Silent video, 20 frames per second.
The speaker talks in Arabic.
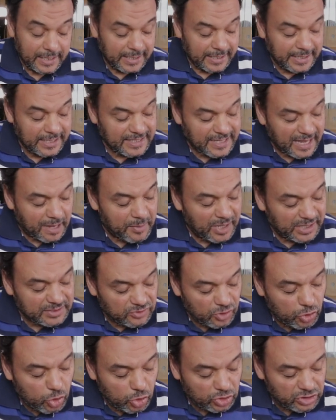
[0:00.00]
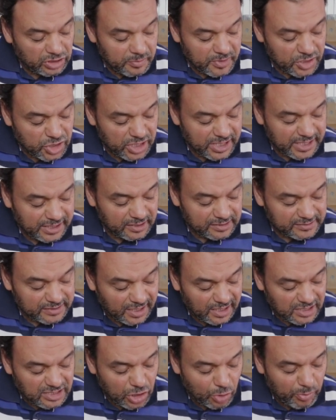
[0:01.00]
جيت عملت الكورد الماجير كده
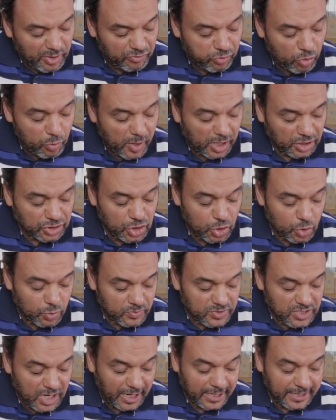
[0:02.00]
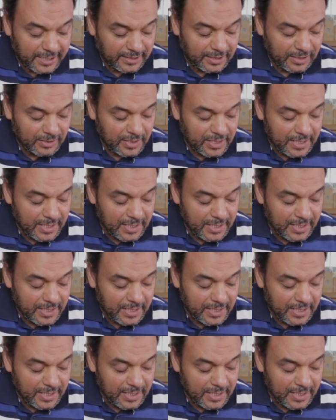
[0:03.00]
الثلاث صوابع فوق بعضيهم صح كده